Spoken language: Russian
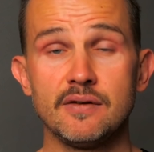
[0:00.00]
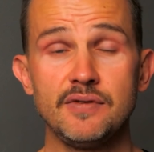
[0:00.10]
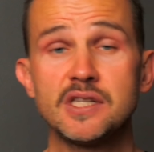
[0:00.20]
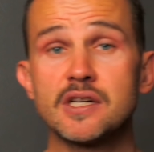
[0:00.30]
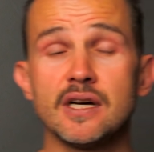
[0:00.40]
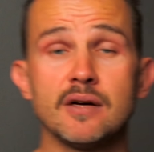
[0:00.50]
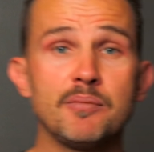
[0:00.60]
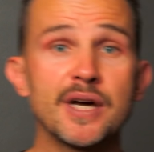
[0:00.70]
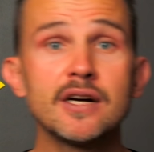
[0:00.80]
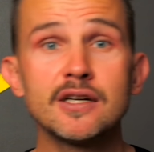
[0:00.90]
Витя
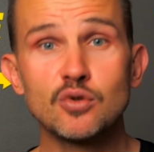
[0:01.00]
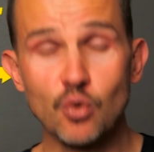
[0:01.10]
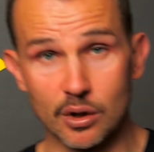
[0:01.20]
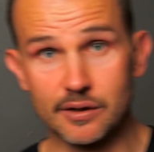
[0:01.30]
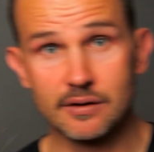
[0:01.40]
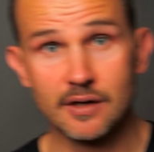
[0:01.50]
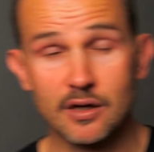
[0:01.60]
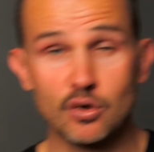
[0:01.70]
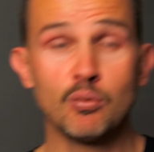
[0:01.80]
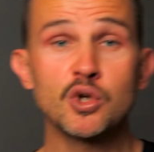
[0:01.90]
бегает год,
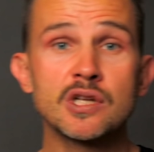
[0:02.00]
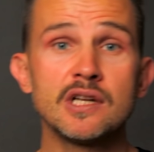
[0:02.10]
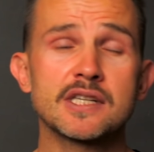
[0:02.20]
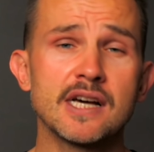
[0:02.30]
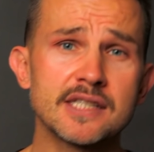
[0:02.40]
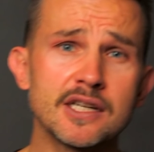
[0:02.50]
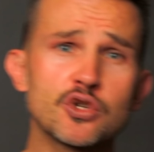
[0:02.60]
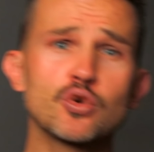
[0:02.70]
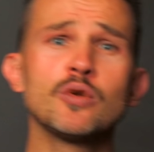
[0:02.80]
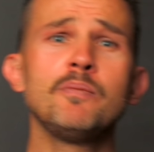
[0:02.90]
но можно ли сказать,
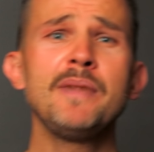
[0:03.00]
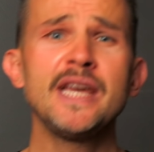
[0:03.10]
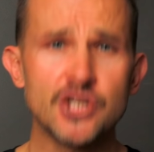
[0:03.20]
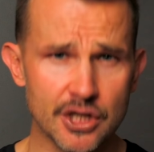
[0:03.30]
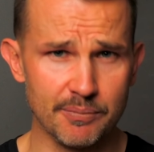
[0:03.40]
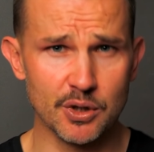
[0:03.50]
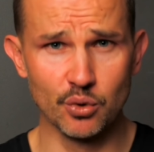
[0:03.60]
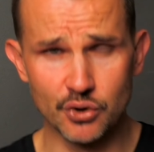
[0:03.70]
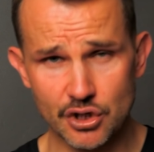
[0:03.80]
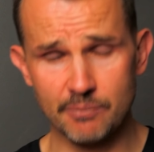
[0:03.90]
что он меньше
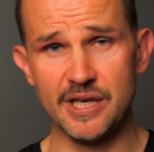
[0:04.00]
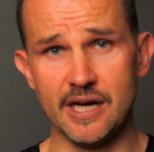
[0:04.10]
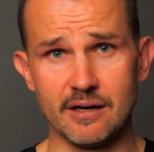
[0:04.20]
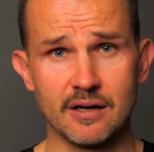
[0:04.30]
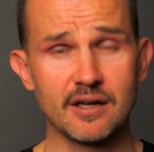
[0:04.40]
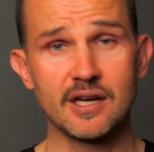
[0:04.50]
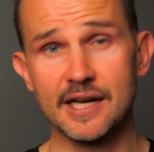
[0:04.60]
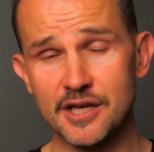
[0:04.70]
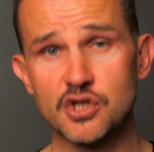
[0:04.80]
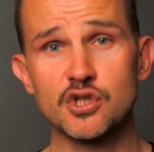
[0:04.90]
бегун, чем я?
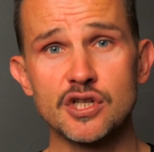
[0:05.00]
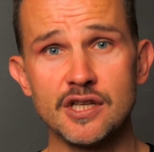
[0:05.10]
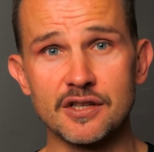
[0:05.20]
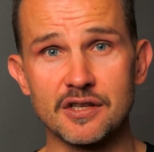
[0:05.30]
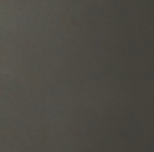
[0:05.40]
Конечно же нет.